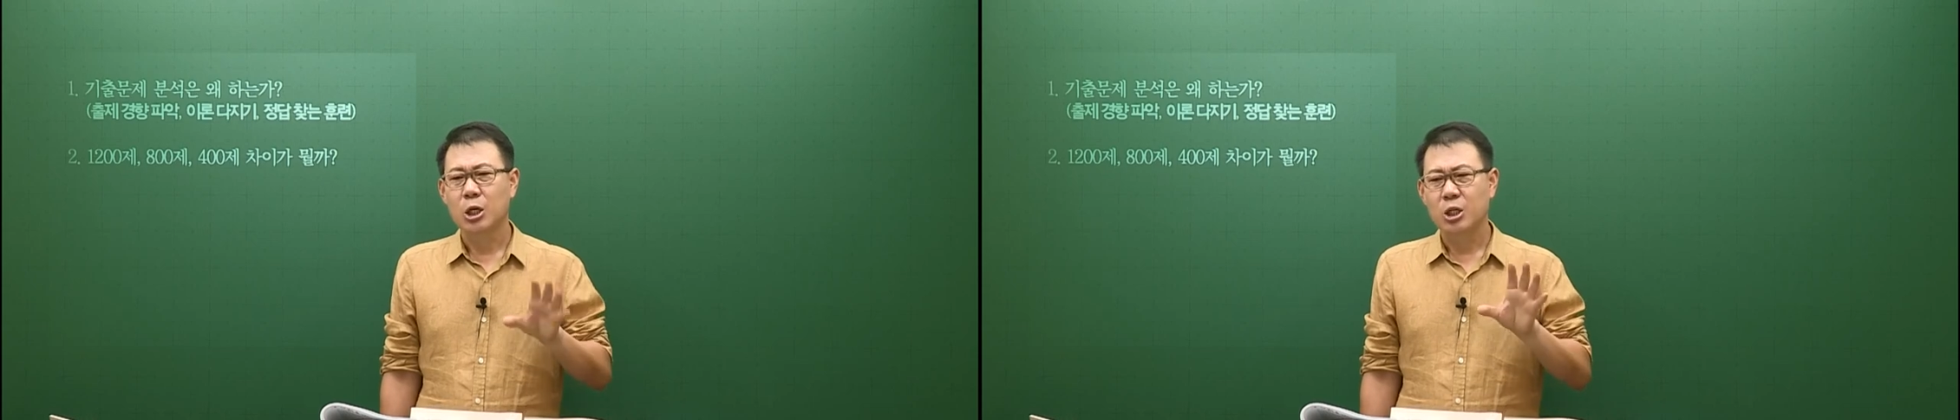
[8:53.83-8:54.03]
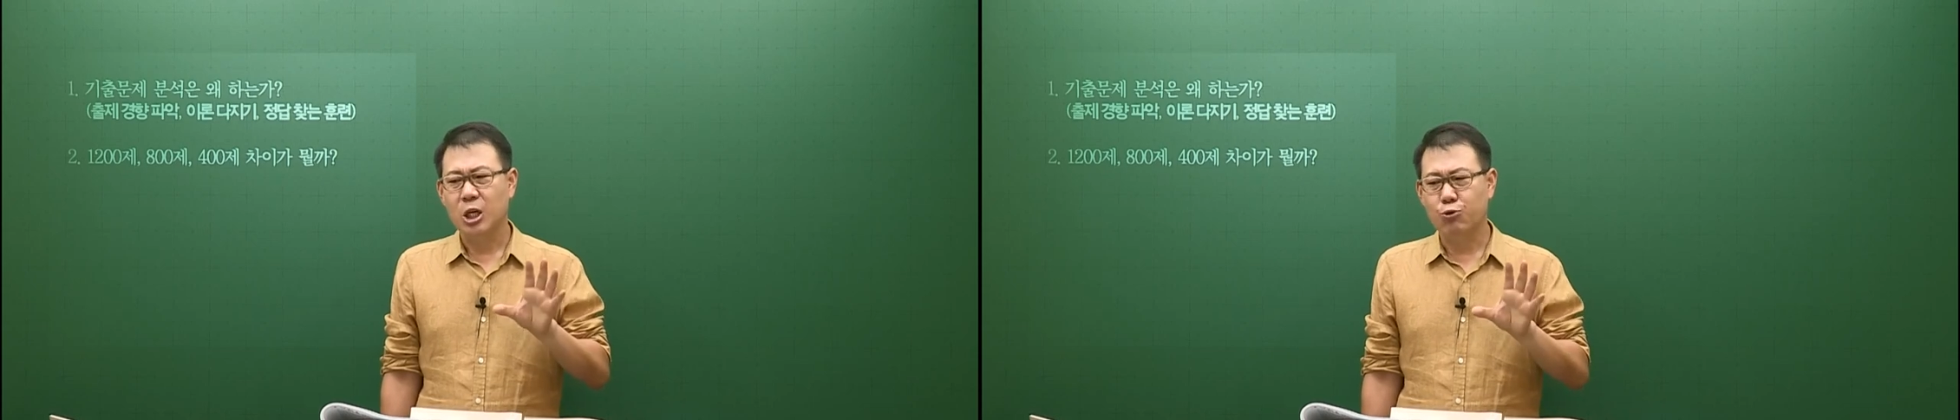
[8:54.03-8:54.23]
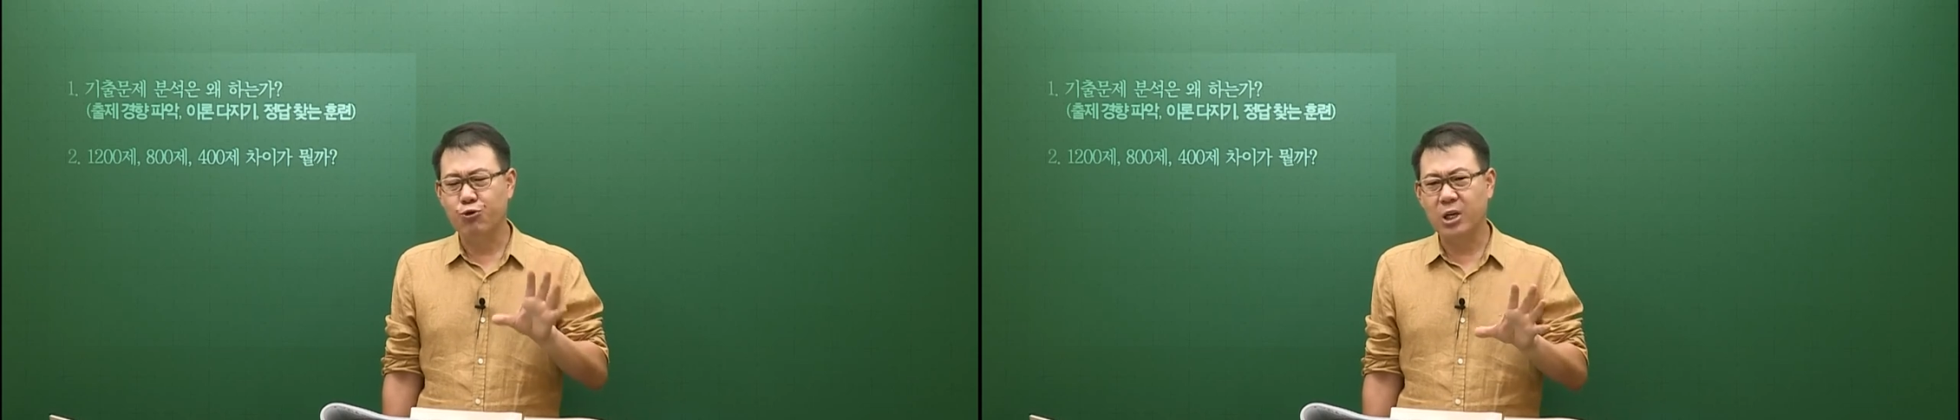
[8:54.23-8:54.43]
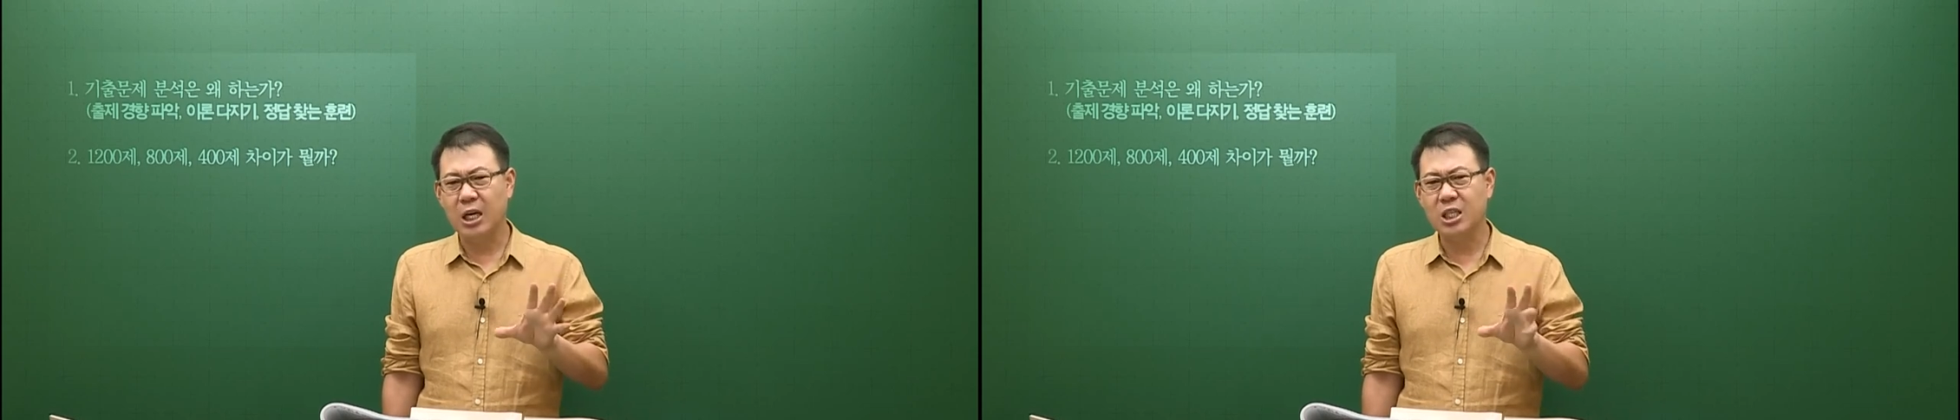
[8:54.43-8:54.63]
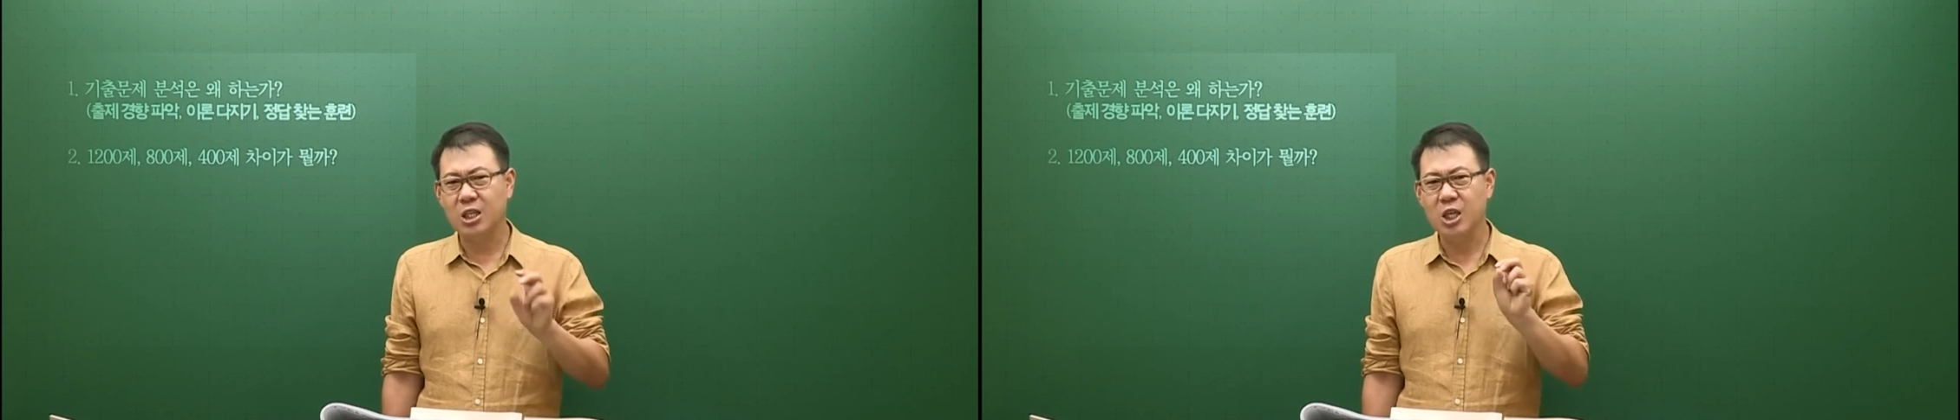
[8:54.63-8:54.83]
자
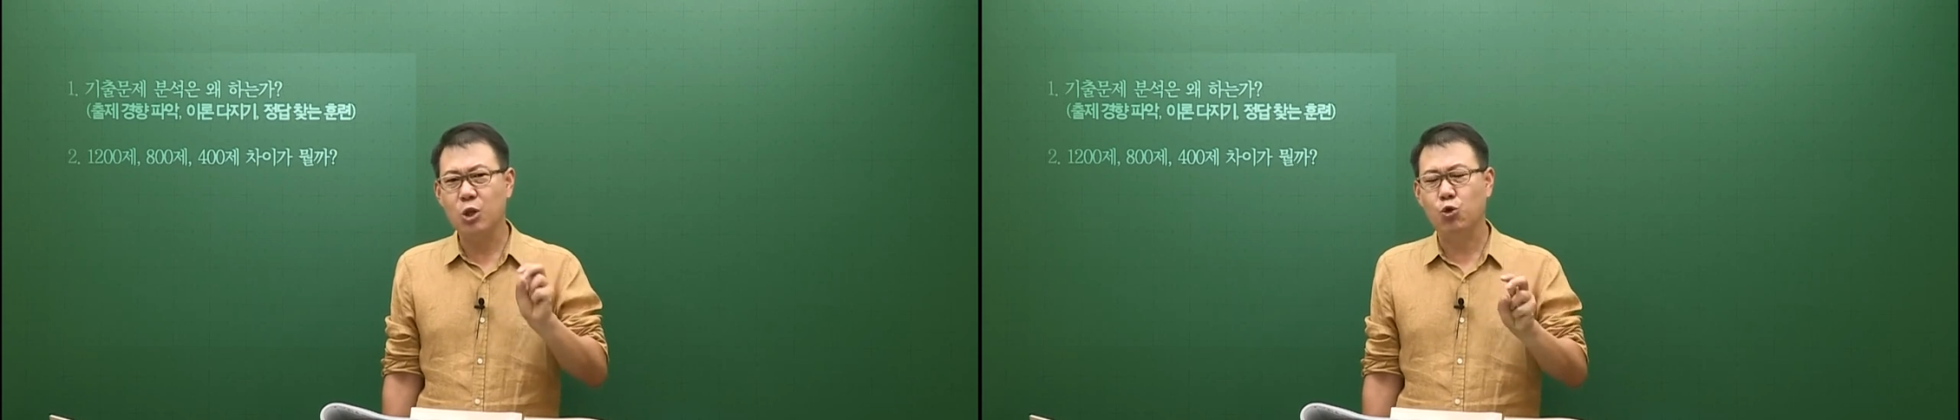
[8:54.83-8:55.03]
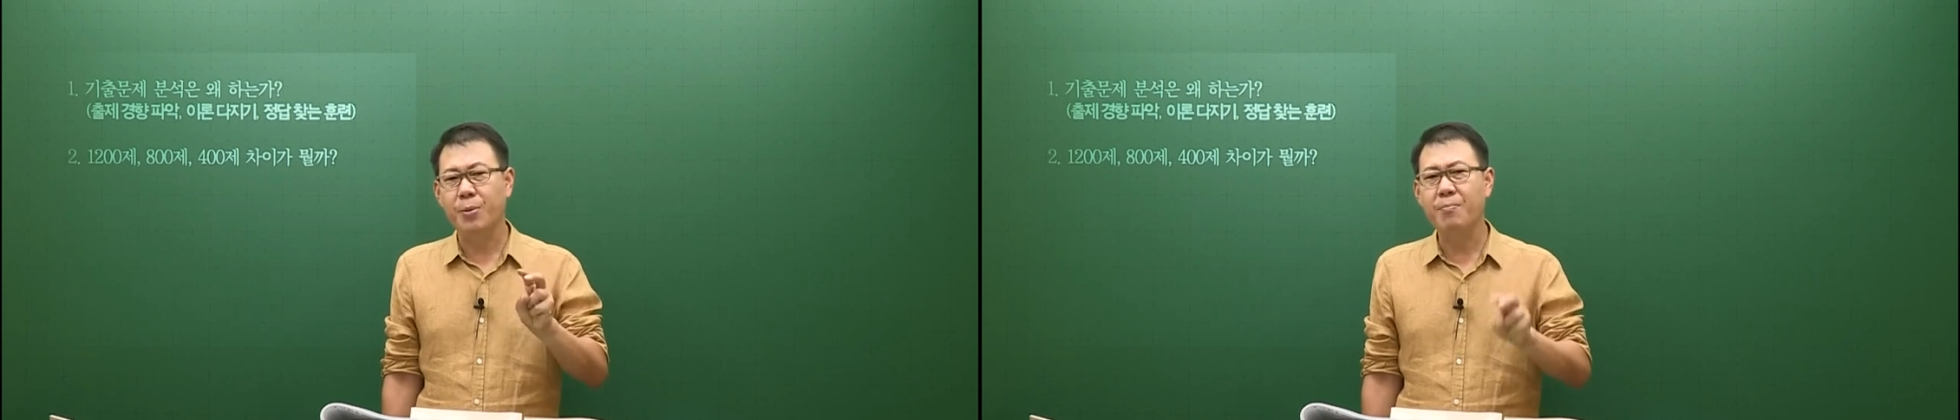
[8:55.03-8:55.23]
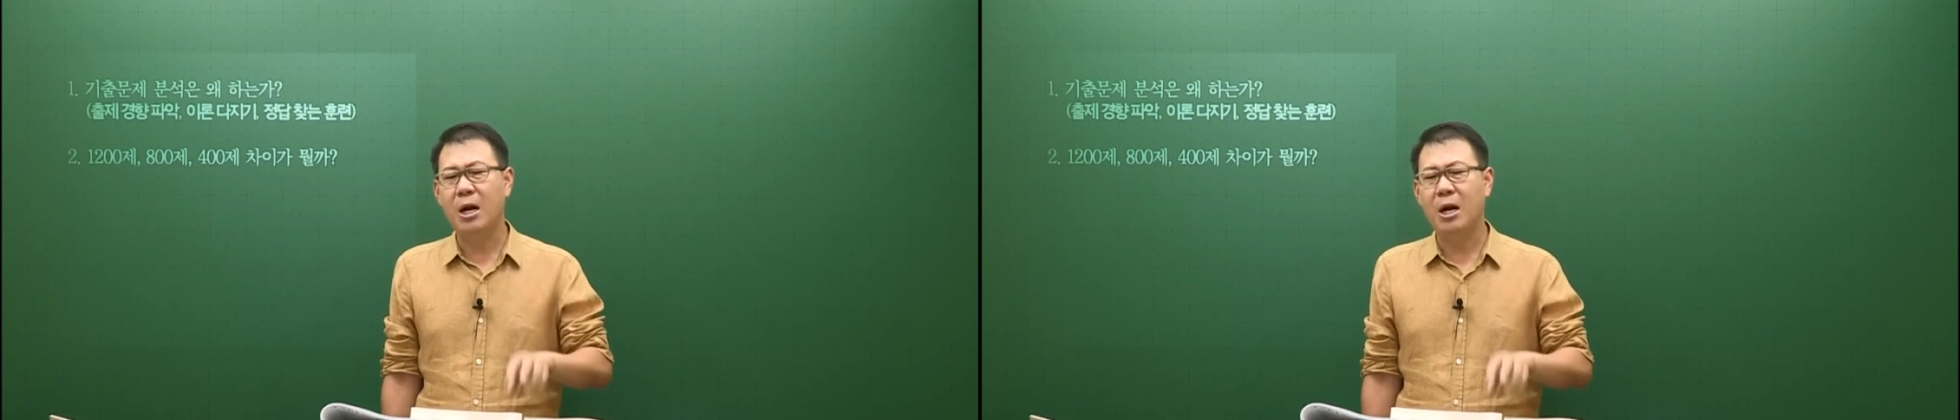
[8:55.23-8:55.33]
국가직은 이 두 번